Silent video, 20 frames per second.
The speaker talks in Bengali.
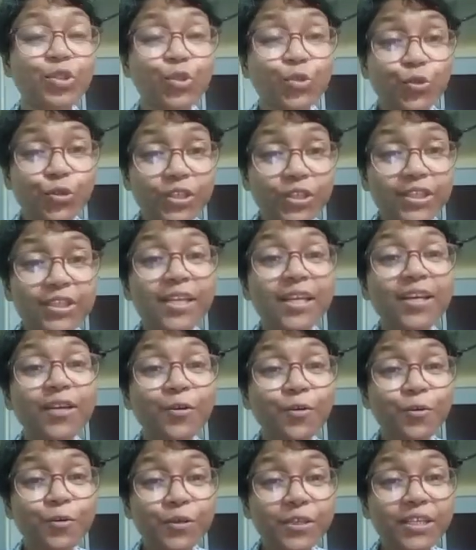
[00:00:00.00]
জটিলে
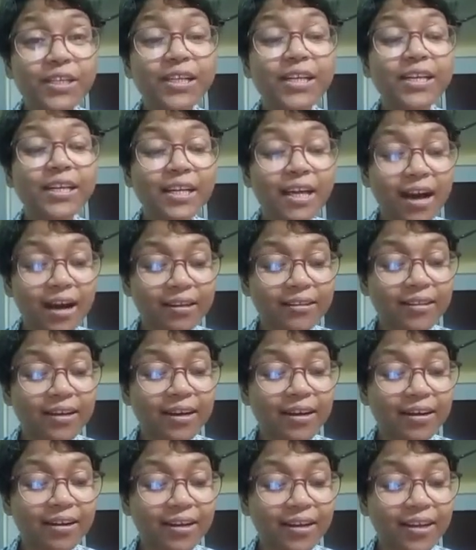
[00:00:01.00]
কুটিলে না
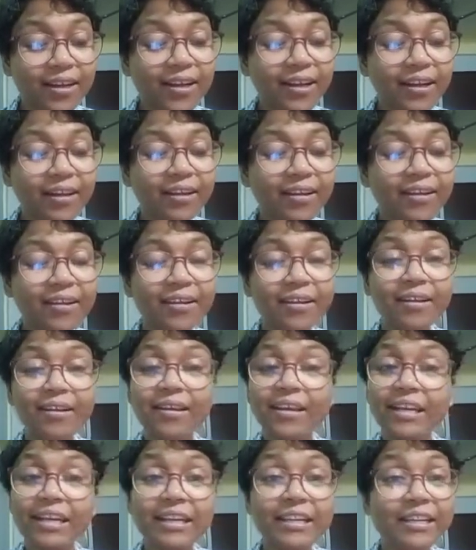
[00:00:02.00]
থাকলে
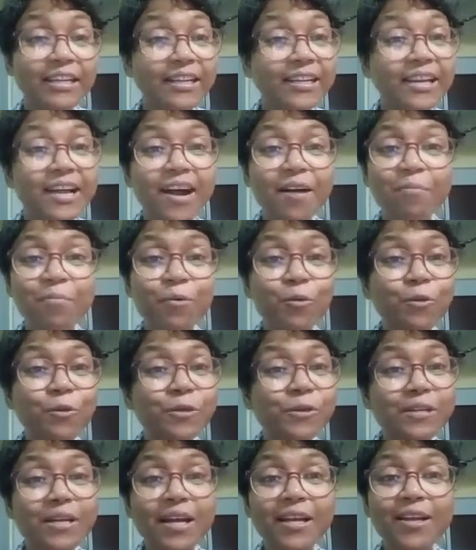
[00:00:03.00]
লীলা
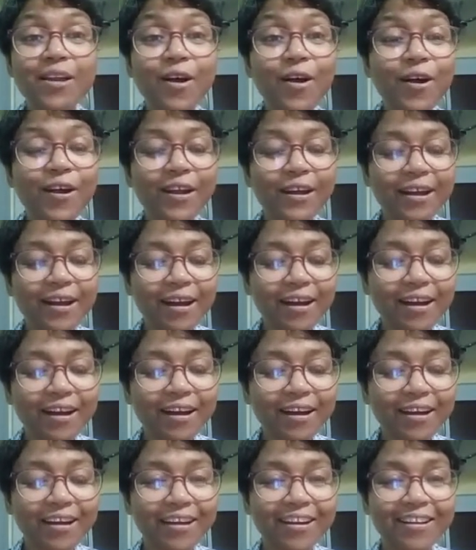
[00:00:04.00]
পোষটাই হয় না
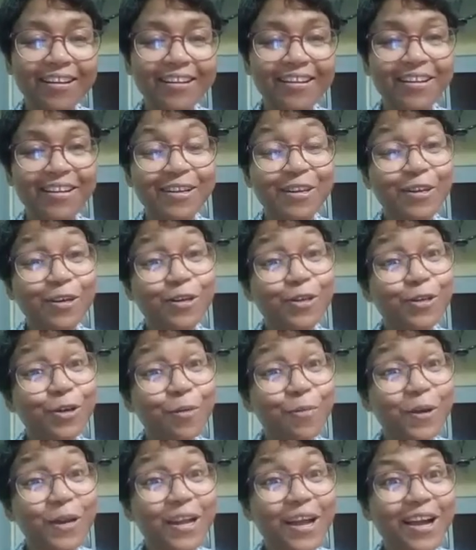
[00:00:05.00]

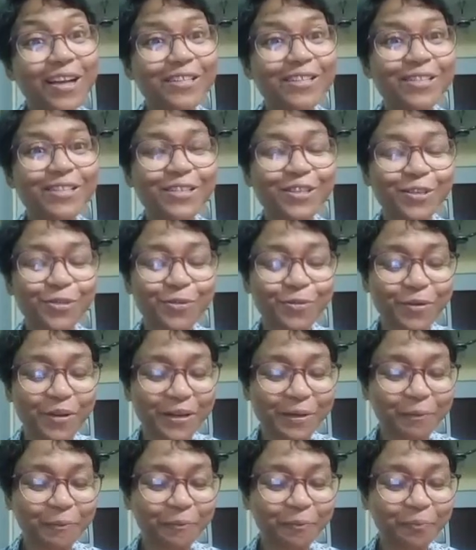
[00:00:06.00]
সবাই হাসছে শুনে
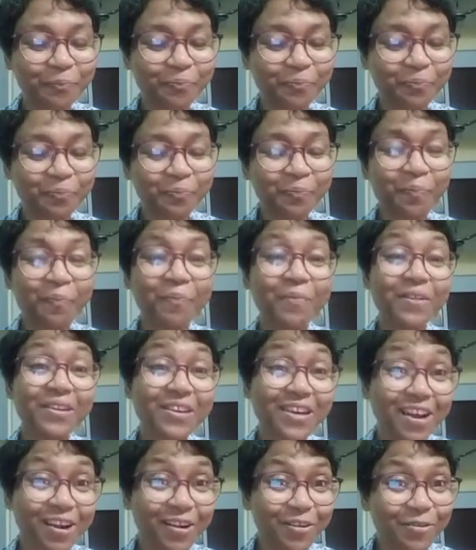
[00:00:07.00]

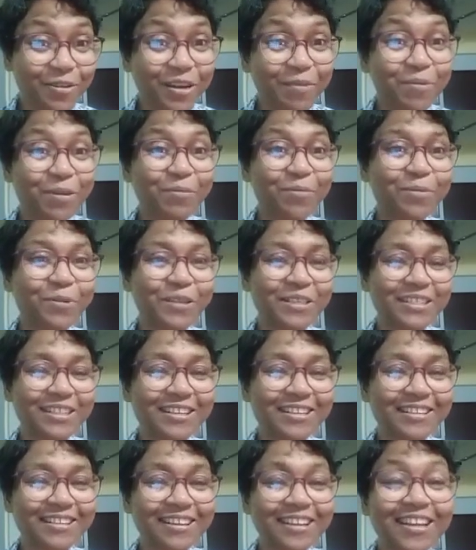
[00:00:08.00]
ঠাকুর আবার
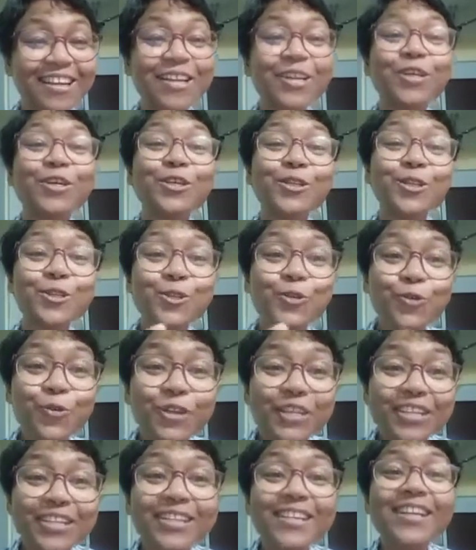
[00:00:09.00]
বলছেন
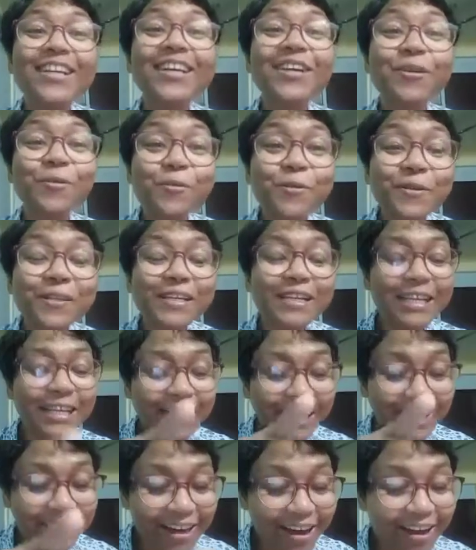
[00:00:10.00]
জটিলে
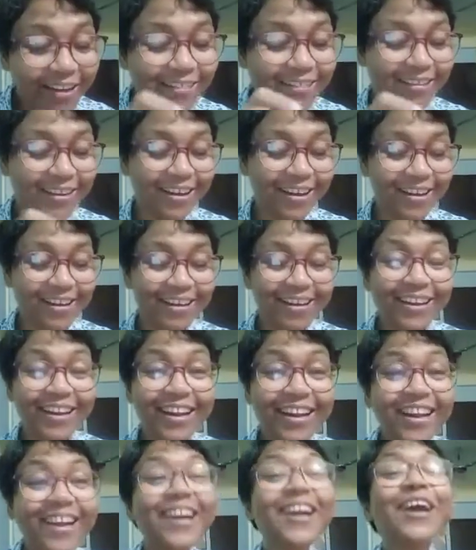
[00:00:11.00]
কুটিলে না থাকলে
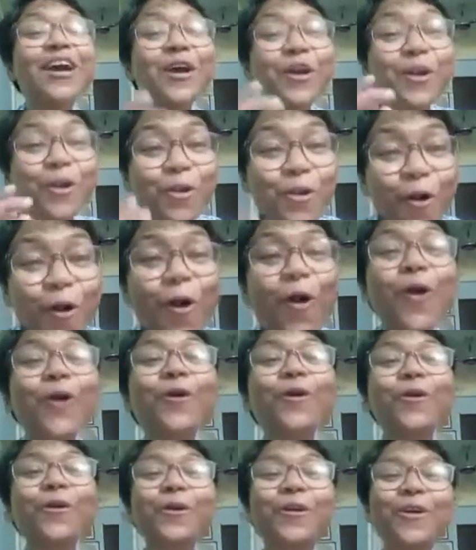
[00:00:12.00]

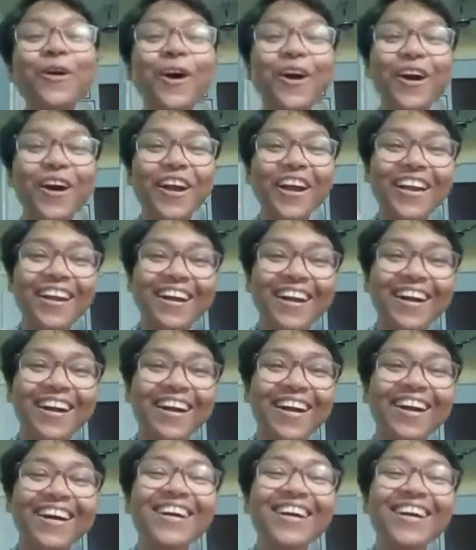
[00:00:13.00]
রগর হয় না